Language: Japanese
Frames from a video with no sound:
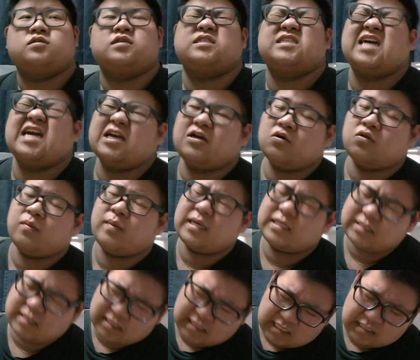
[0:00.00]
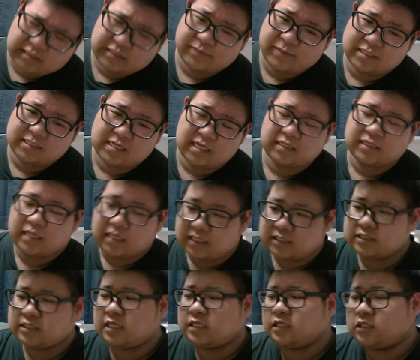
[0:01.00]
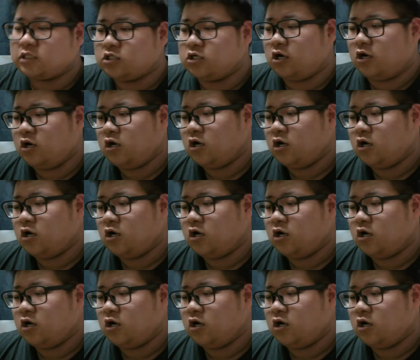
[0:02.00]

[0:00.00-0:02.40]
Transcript: じゃあ最後の晩餐何しますかって話なんですよ。